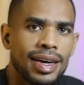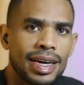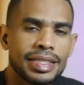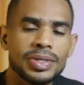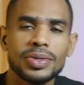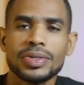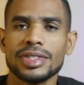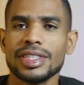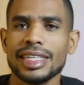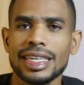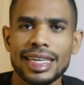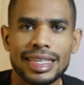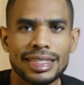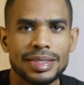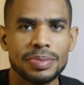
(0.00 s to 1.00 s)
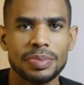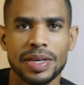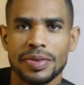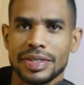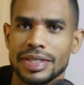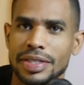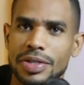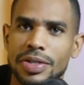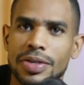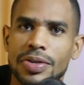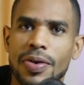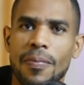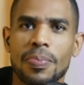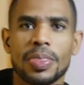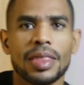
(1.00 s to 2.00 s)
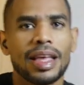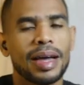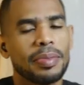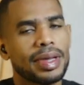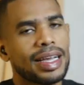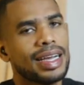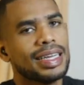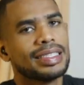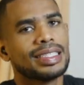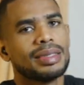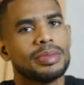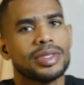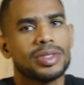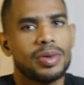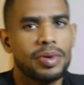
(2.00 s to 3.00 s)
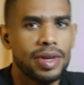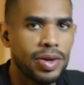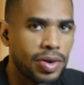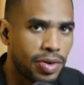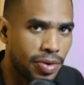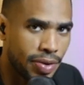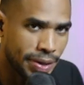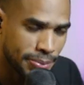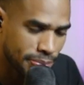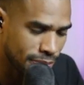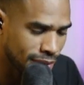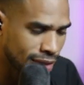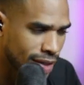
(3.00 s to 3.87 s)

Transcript: Hace unos días me visitó a mi casa mi sobrino Joel.